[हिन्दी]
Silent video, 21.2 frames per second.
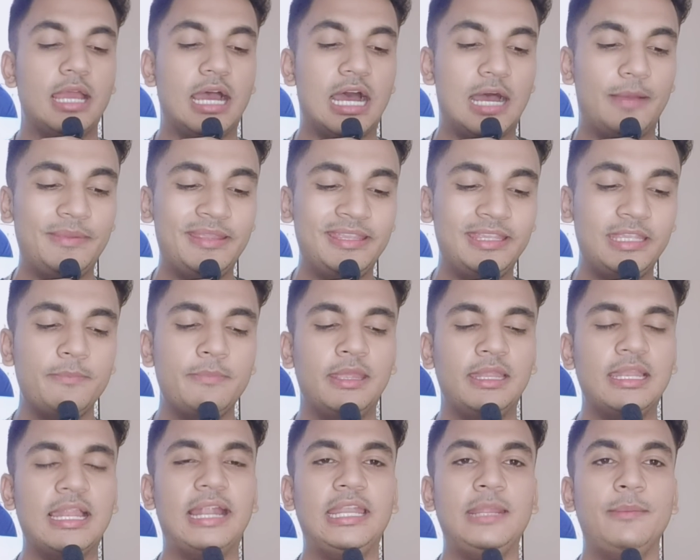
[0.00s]
अब इनकी
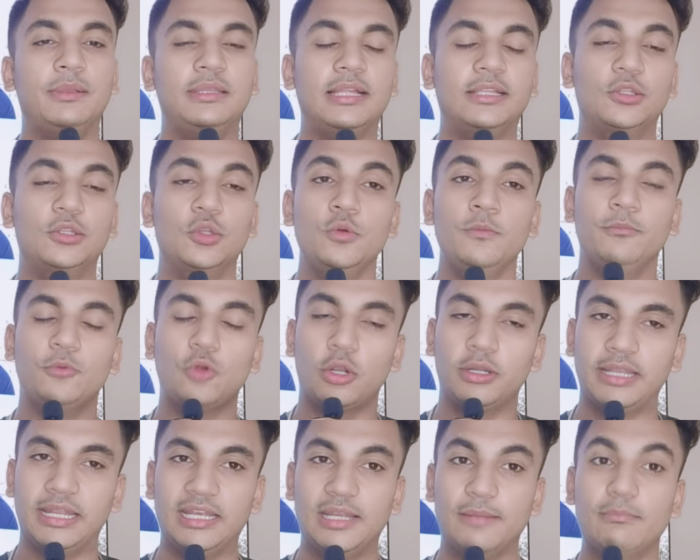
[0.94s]
मेल आई बताता हूँ
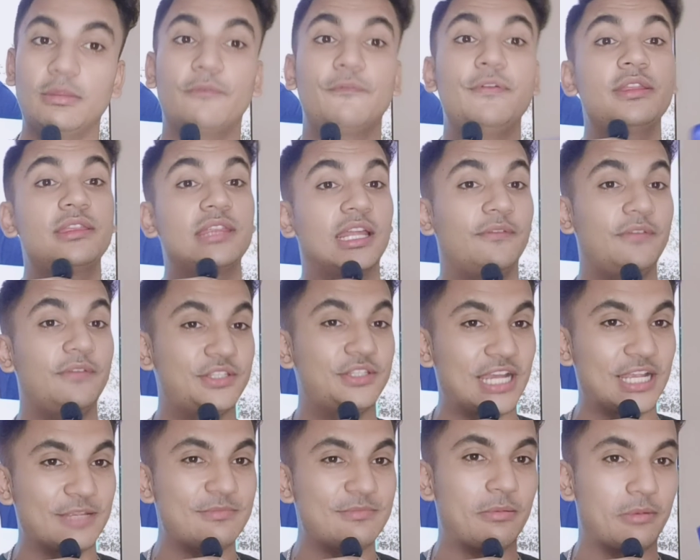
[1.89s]
कॉन्टैक्ट नंबर फिर सर्विस
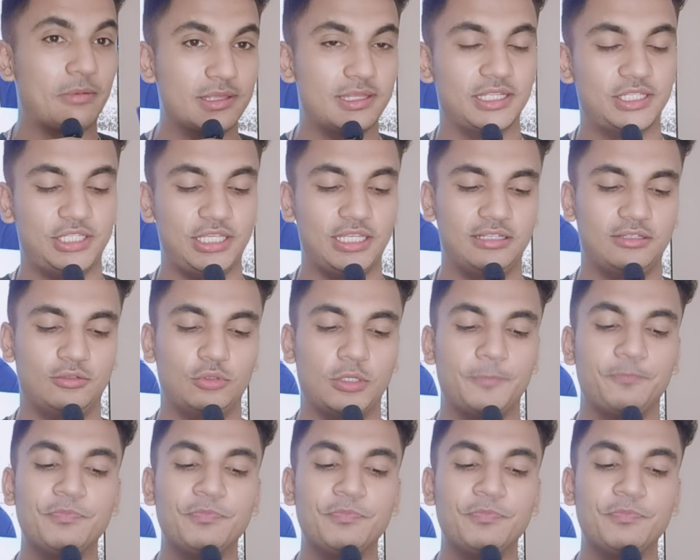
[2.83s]
चार्ज भी आपके साथ शेयर करूँगा